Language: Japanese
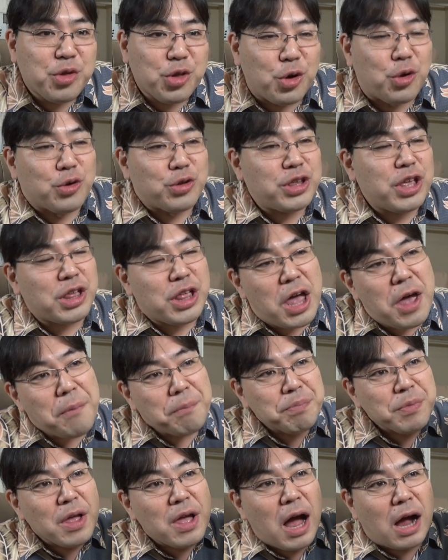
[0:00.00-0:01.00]
そうでね
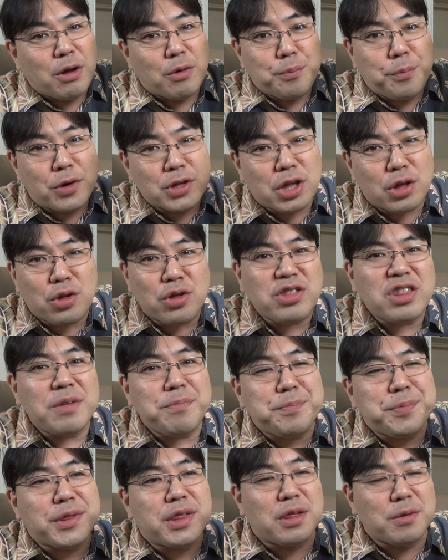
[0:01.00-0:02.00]
あの
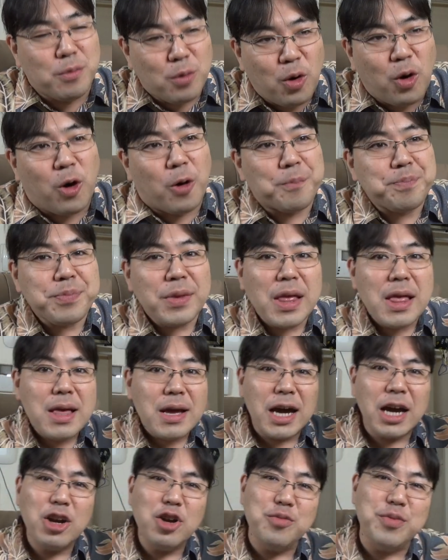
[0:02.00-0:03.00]
ポテトチップスも
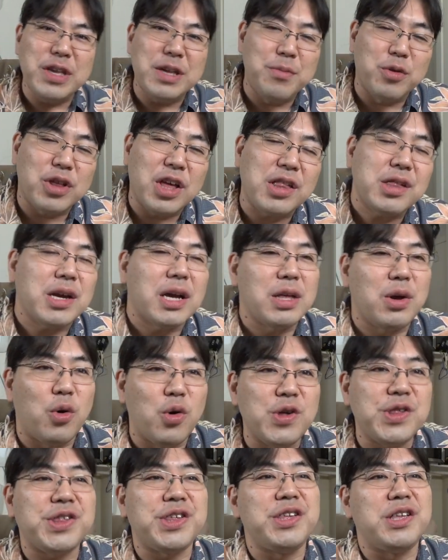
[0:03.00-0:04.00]
カルビーも確かに
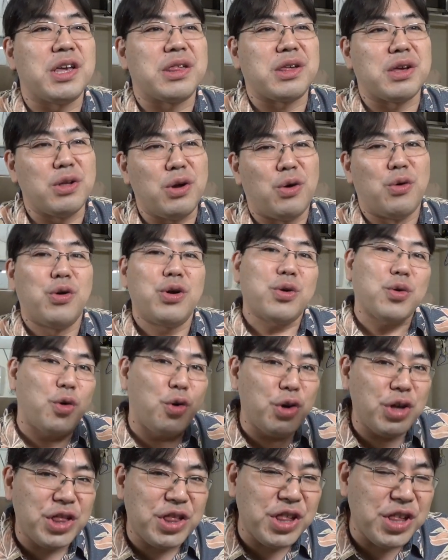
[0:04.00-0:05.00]
美味しいんですけど俺
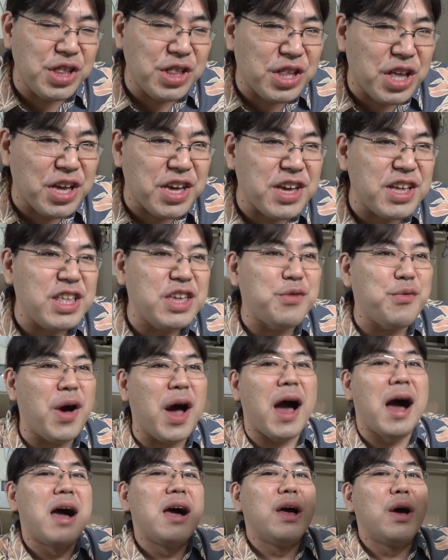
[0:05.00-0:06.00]
個人的に
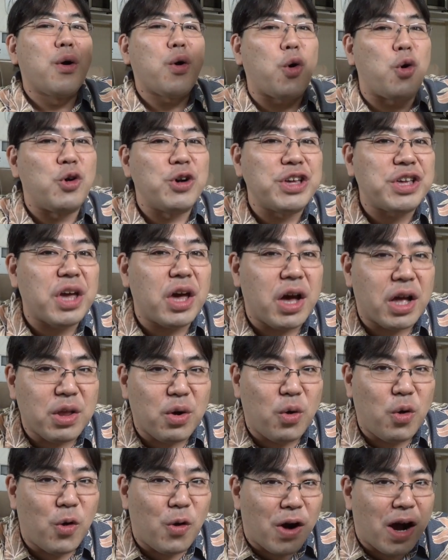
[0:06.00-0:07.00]
は小池屋
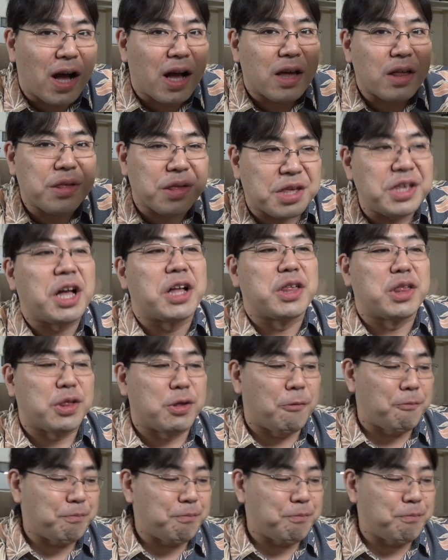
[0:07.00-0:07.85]
の方が好きなんです